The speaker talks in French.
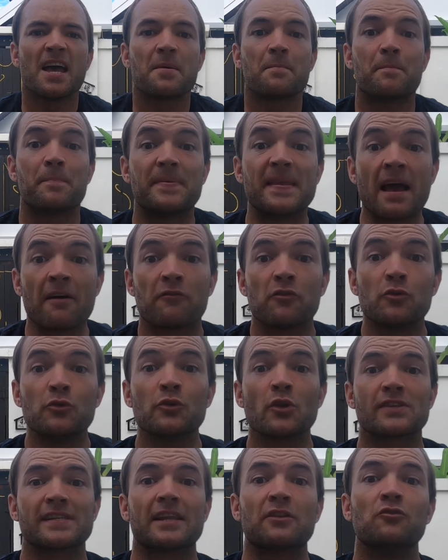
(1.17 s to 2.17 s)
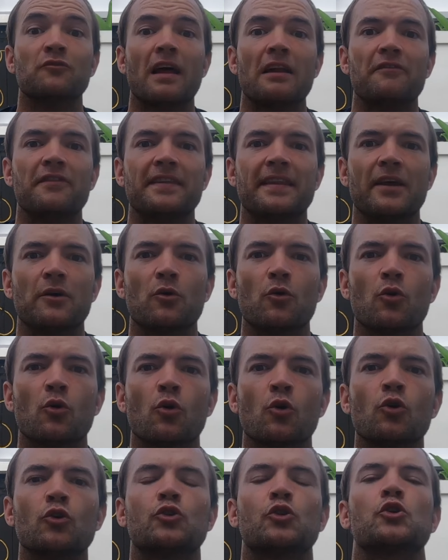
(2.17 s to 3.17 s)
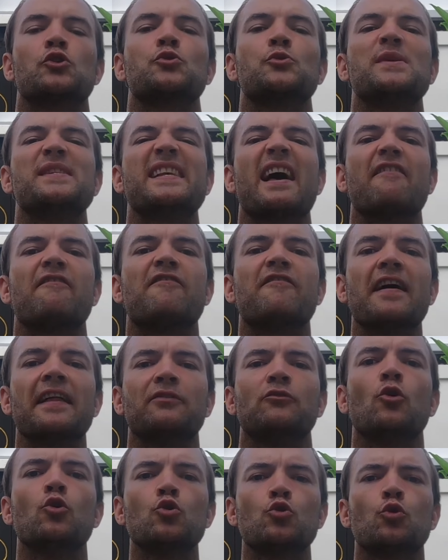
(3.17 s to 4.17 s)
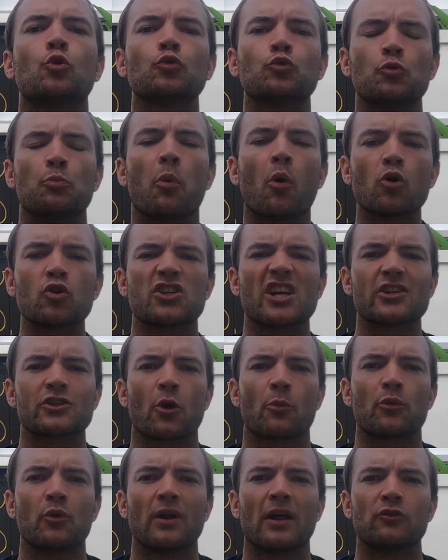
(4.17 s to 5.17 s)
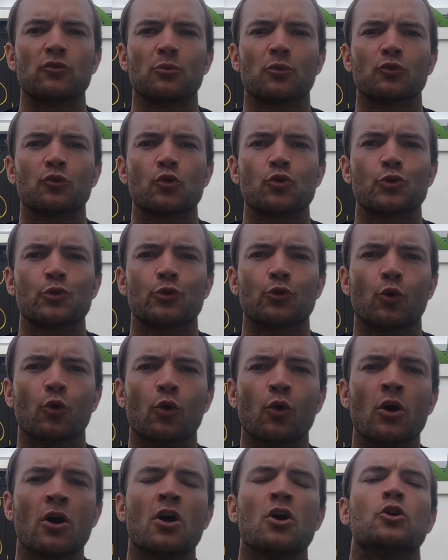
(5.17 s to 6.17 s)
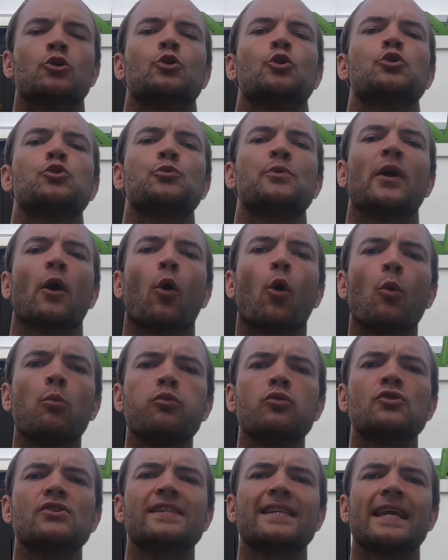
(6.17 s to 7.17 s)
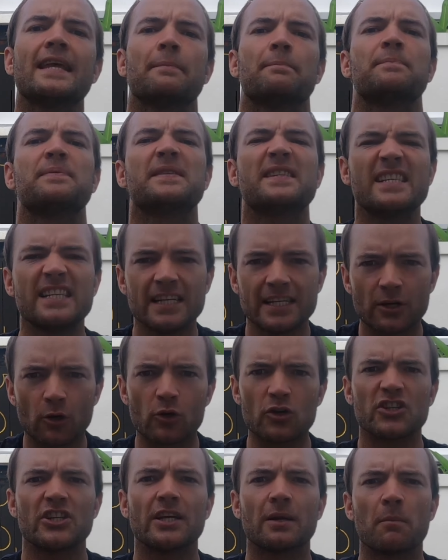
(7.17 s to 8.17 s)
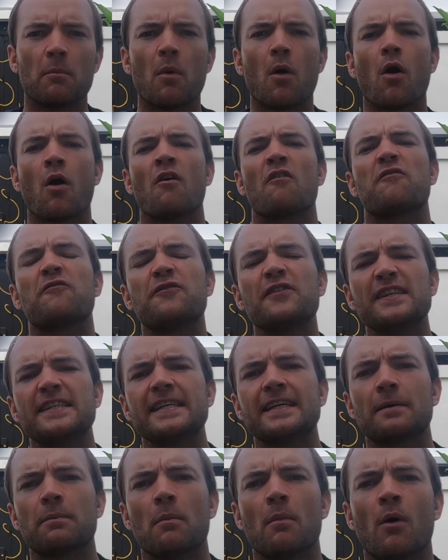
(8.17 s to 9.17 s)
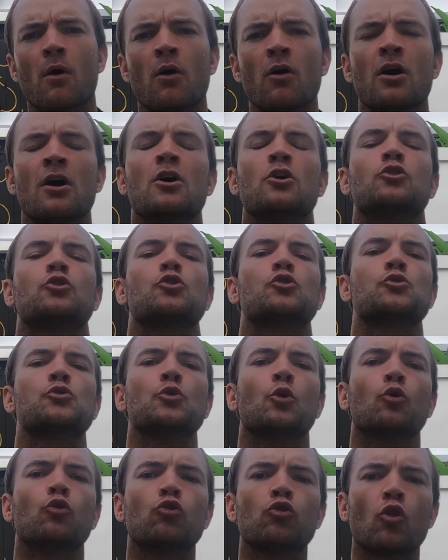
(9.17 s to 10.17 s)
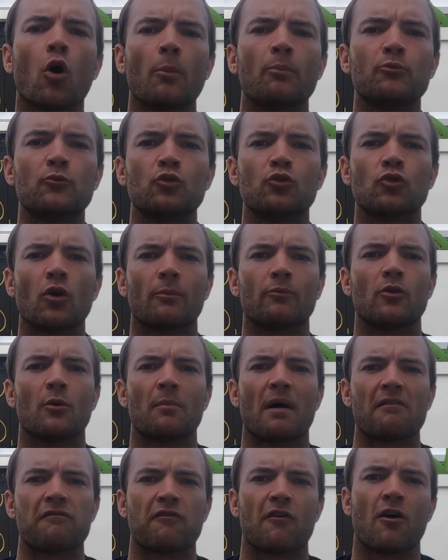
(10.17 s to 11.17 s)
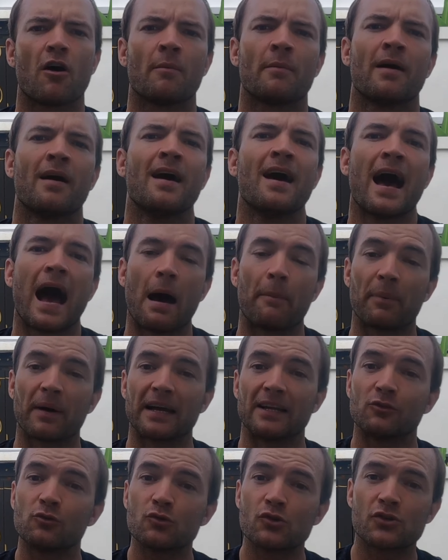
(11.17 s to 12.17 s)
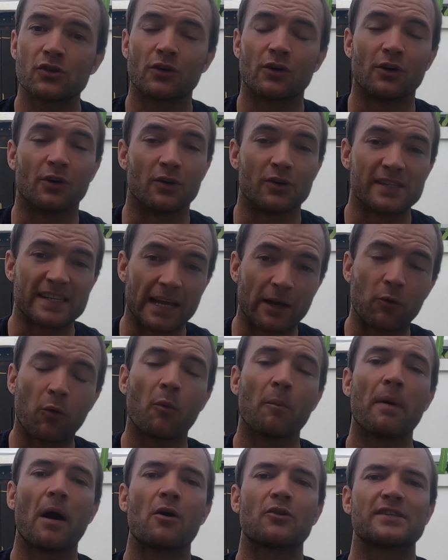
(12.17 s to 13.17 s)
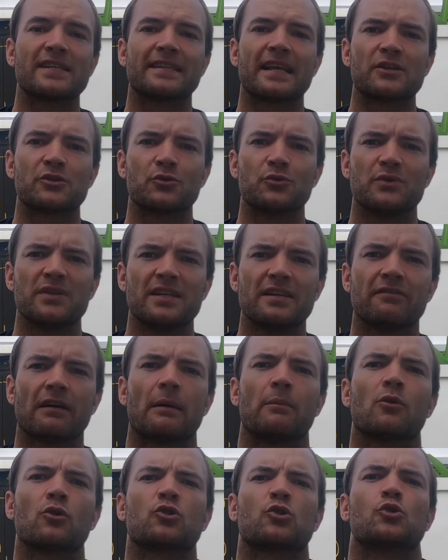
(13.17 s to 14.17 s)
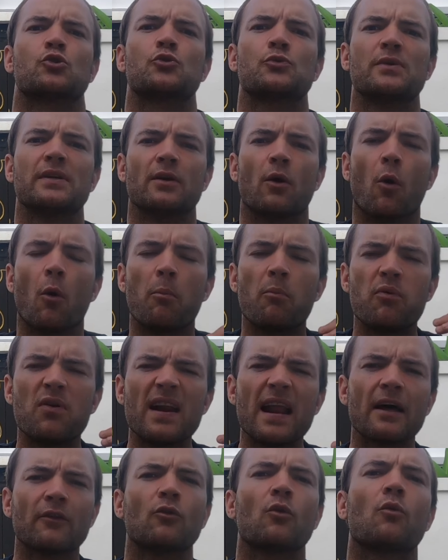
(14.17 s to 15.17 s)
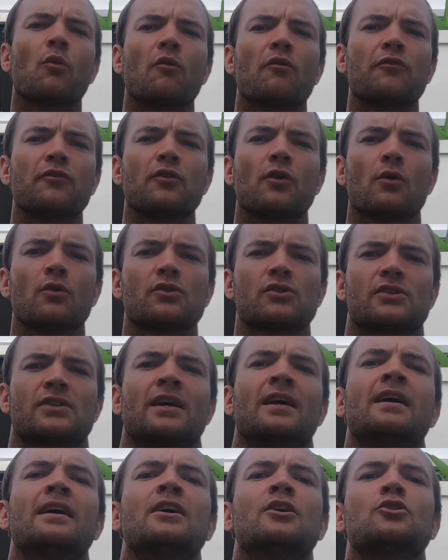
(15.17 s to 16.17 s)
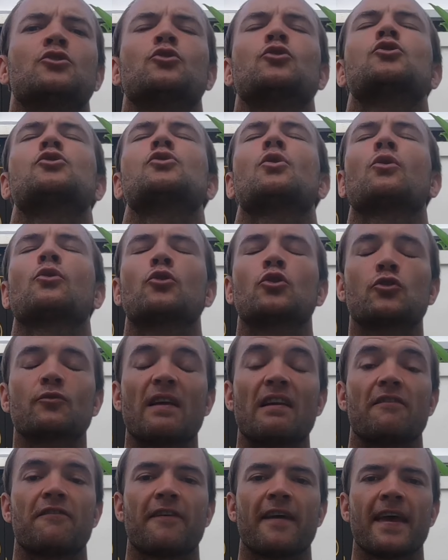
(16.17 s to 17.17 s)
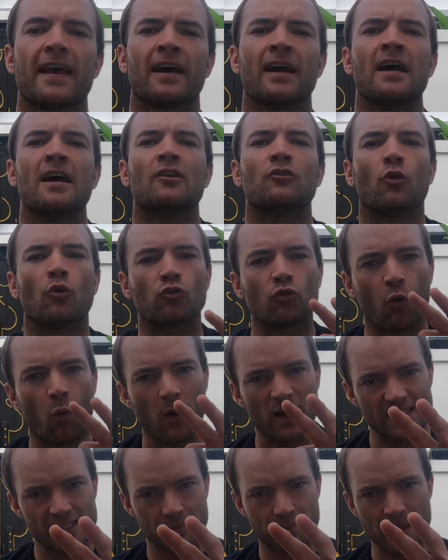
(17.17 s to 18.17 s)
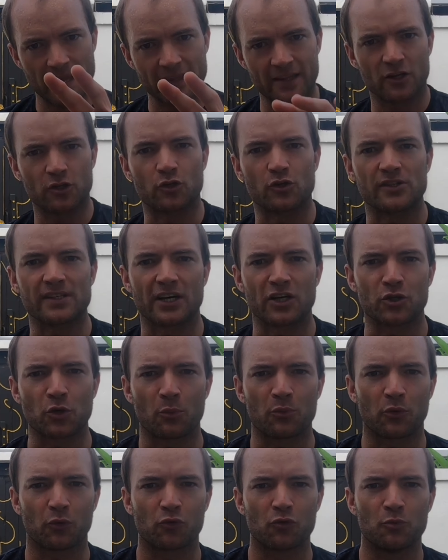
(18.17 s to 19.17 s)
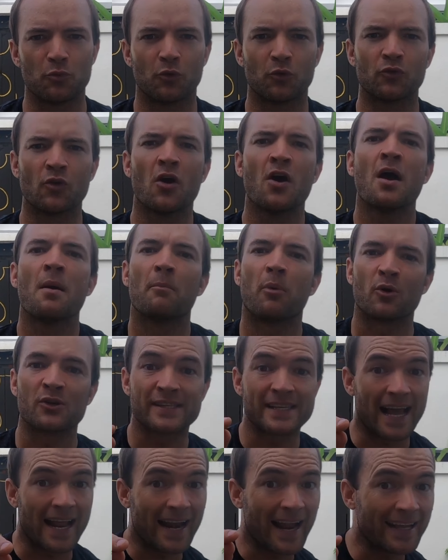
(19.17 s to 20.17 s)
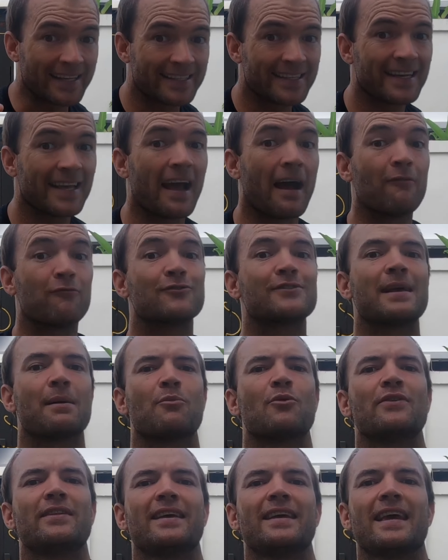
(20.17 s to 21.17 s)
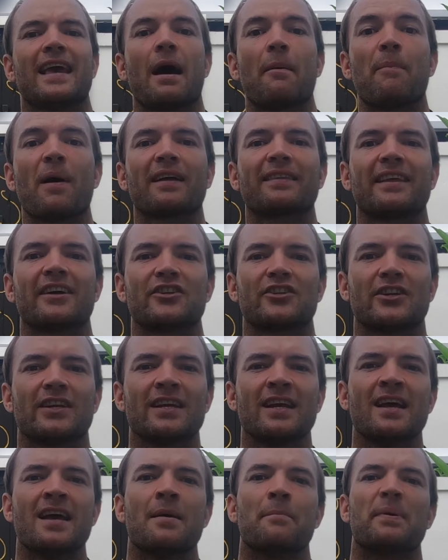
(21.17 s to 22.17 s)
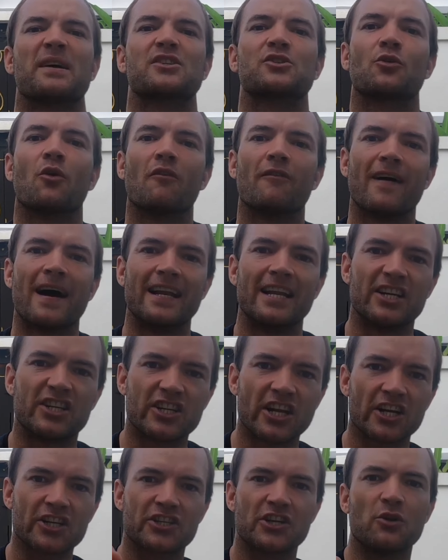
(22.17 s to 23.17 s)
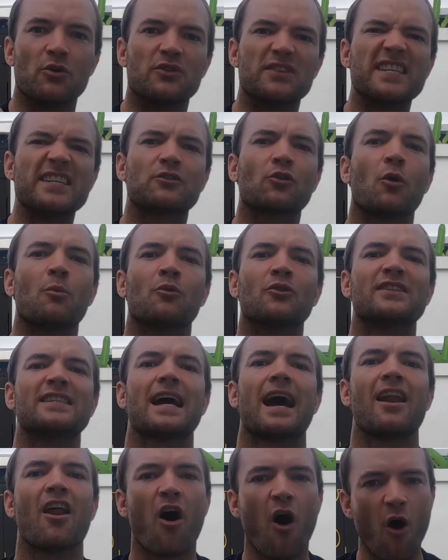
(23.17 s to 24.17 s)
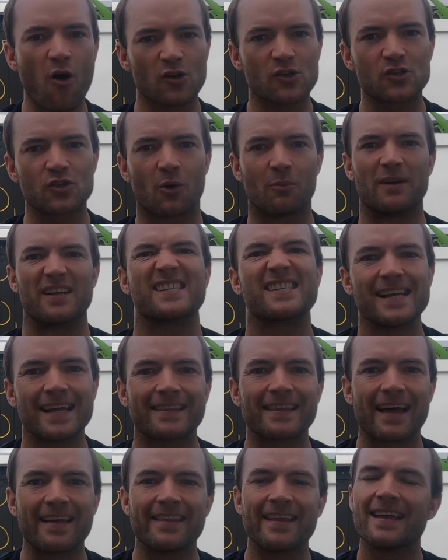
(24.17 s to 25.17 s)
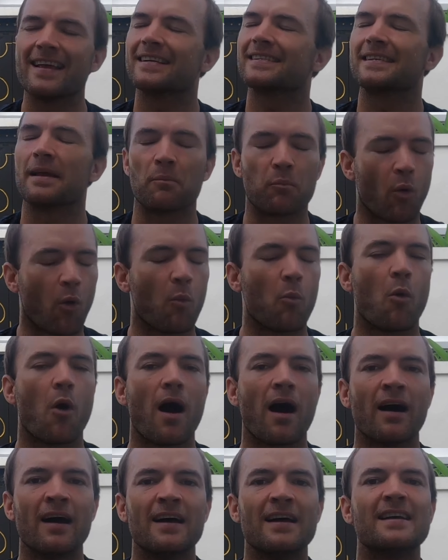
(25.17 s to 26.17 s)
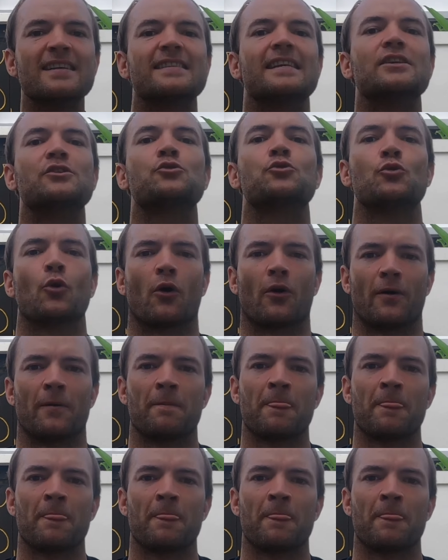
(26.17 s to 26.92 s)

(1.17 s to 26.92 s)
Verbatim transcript: Bienvenue dans cette nouvelle vidéo, je suis à 22 jours du prochain championnat du monde de judo, je suis reboosté psychologiquement, physiquement, je suis au top du top de ma forme. Après tous euh, ces combats aux états unis vraiment je suis au plein de confiance, je sens que je vais le faire. Dans trois semaines, je serai champion du monde. Pensez à liker, à vous abonner et à partager parce qu'on va aller chercher le titre mondial ensemble. Cette année, c'est pour moi, c'est sûr.